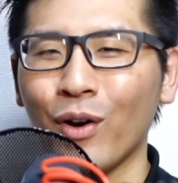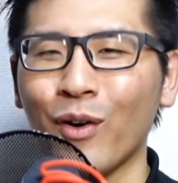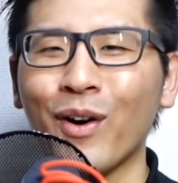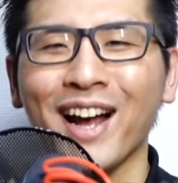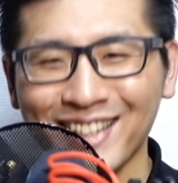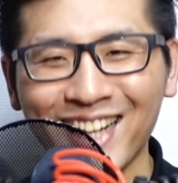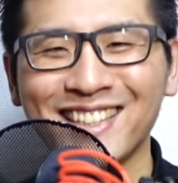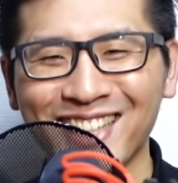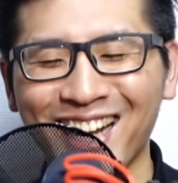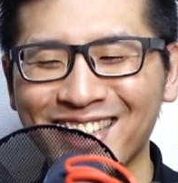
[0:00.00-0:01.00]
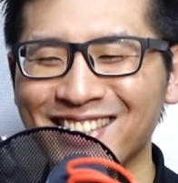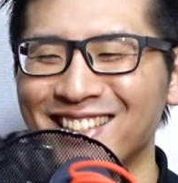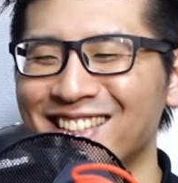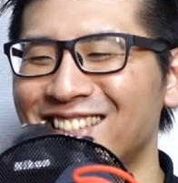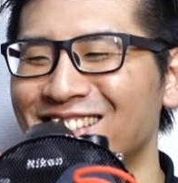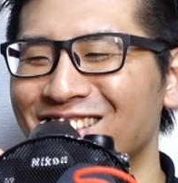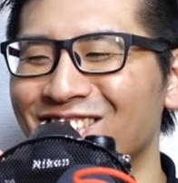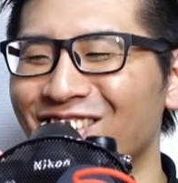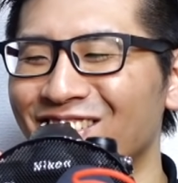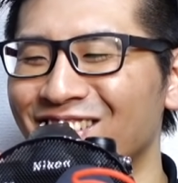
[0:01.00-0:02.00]
これが単車です。 D6
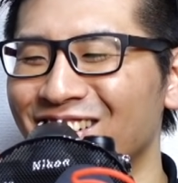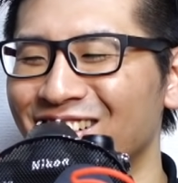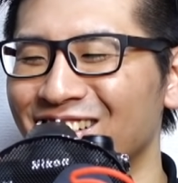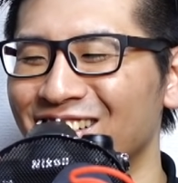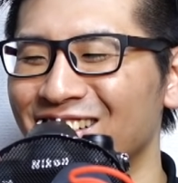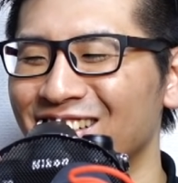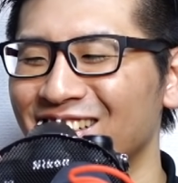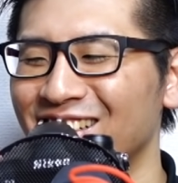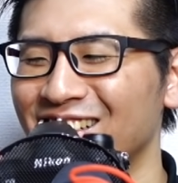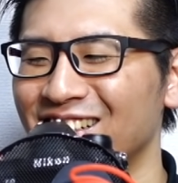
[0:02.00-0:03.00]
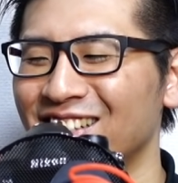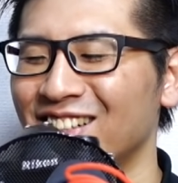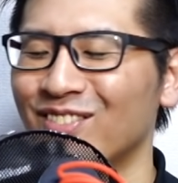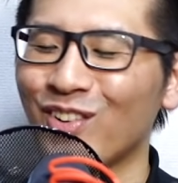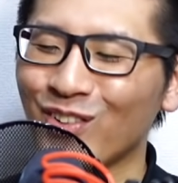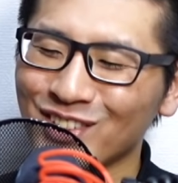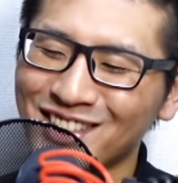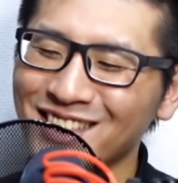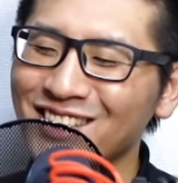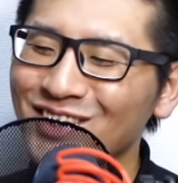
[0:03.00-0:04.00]
のもうこの
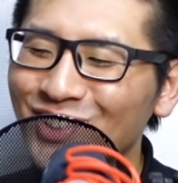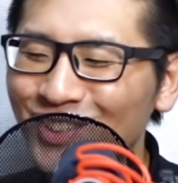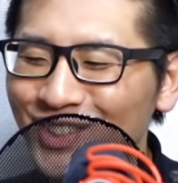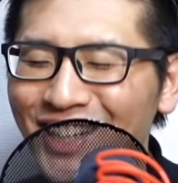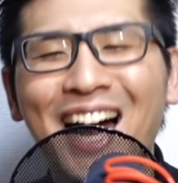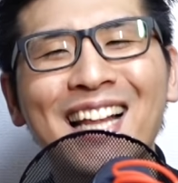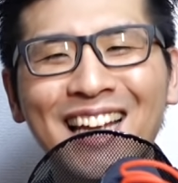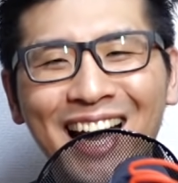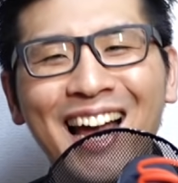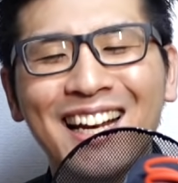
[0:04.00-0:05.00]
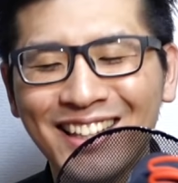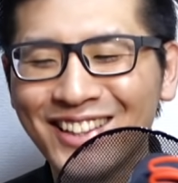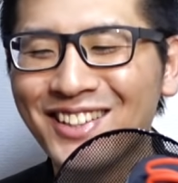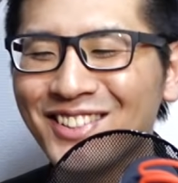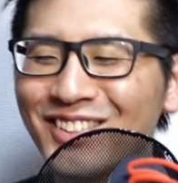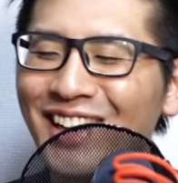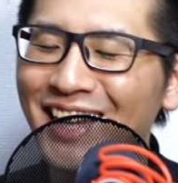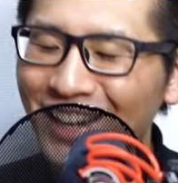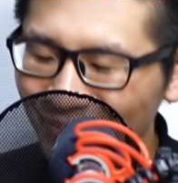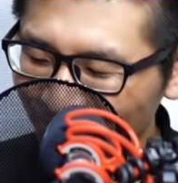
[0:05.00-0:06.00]
振動というか跳ね返りっていうのは
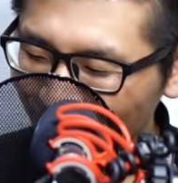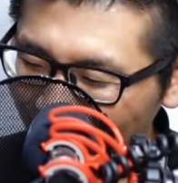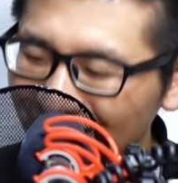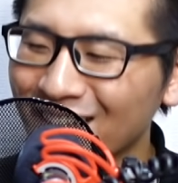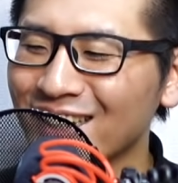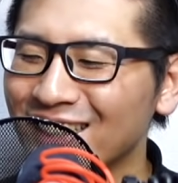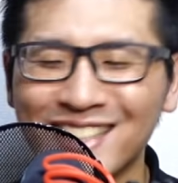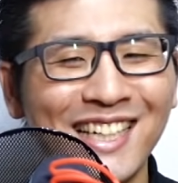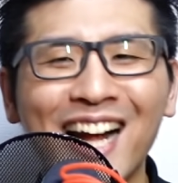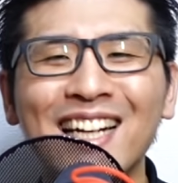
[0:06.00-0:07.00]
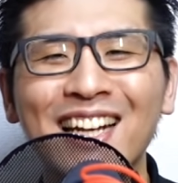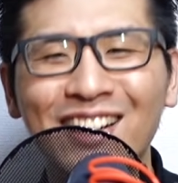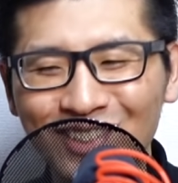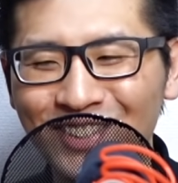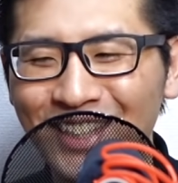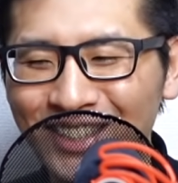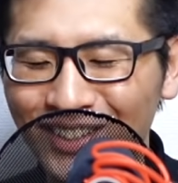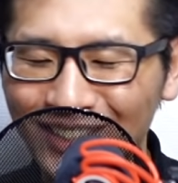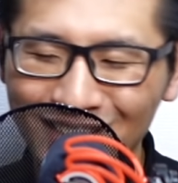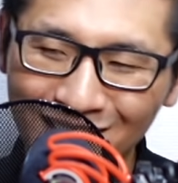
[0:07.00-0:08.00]
やっぱり一眼レフです
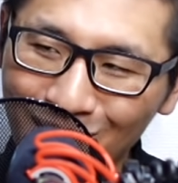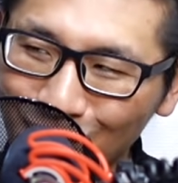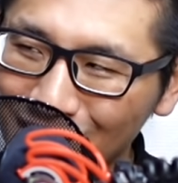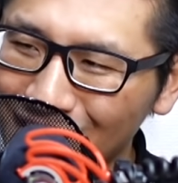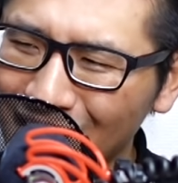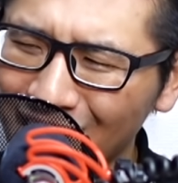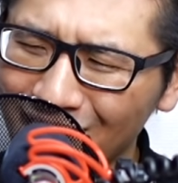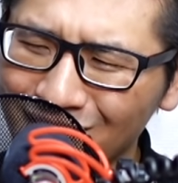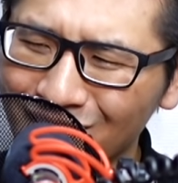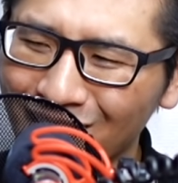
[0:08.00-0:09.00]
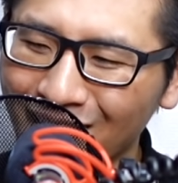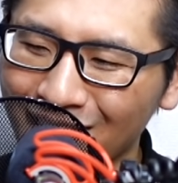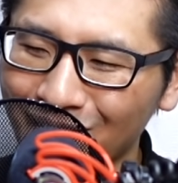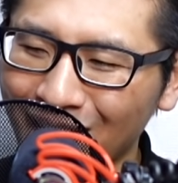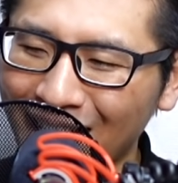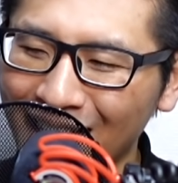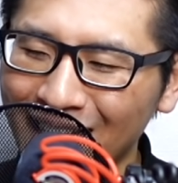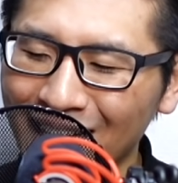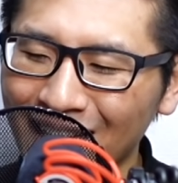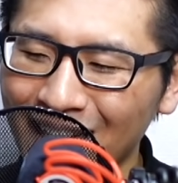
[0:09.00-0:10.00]
よね。しかも一眼レフの中でもか
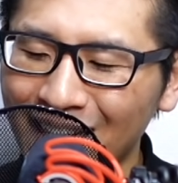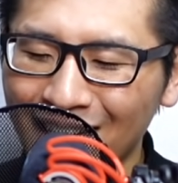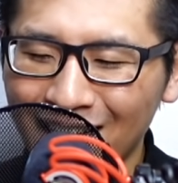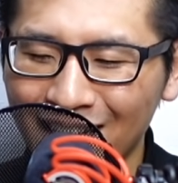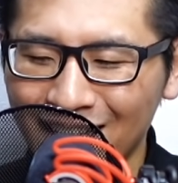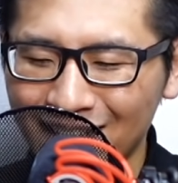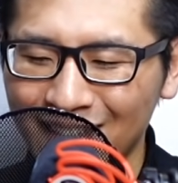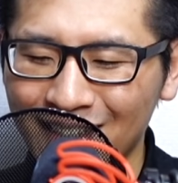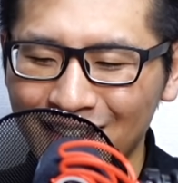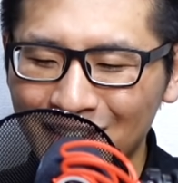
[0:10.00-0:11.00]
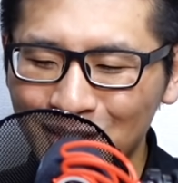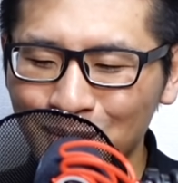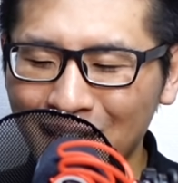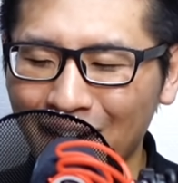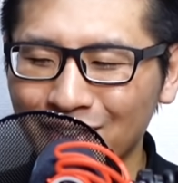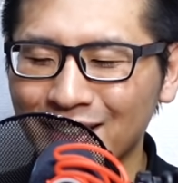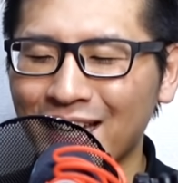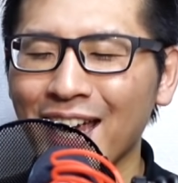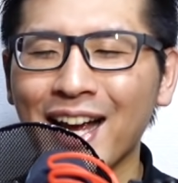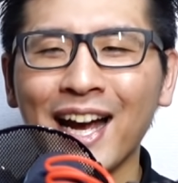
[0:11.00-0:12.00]
なりリズミカル、
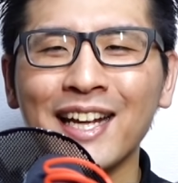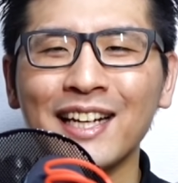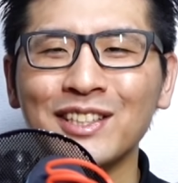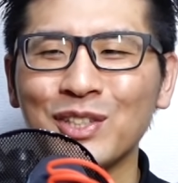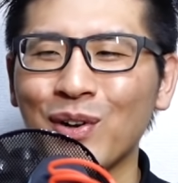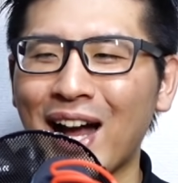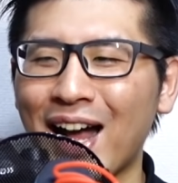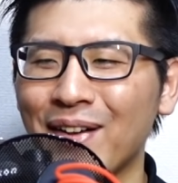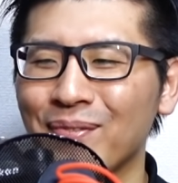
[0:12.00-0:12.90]
軽快な印象が